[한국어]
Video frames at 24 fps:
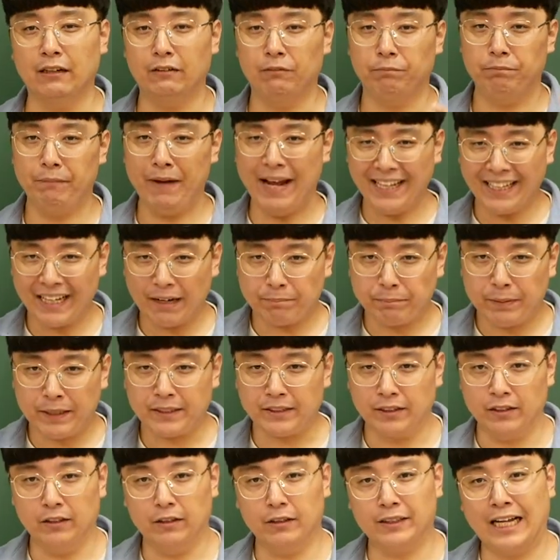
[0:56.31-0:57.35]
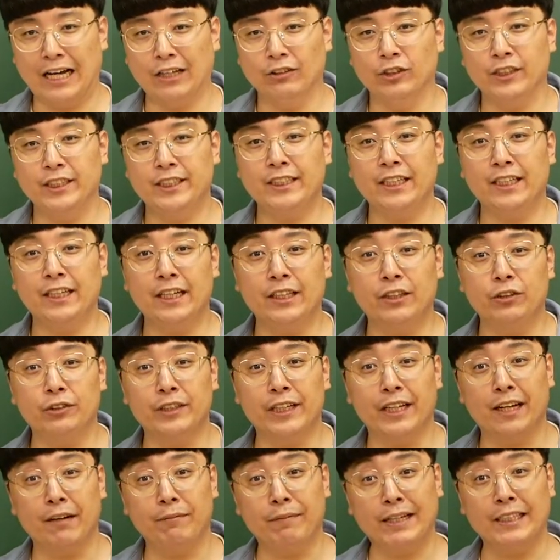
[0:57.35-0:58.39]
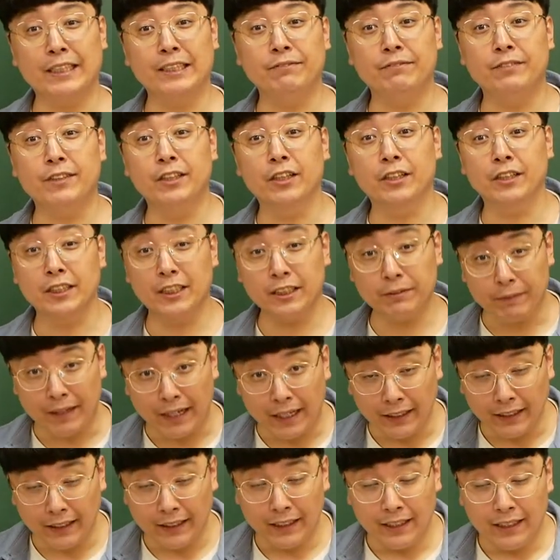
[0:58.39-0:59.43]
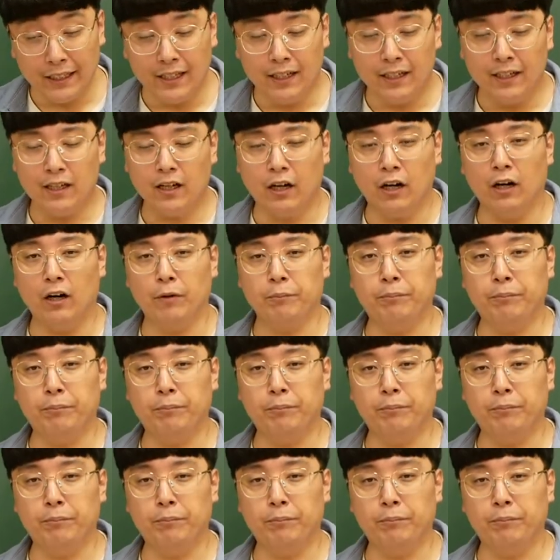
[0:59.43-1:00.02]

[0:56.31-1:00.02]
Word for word: 맨 앞에서 단원 시작할 때도 제가 말씀드렸지만 어,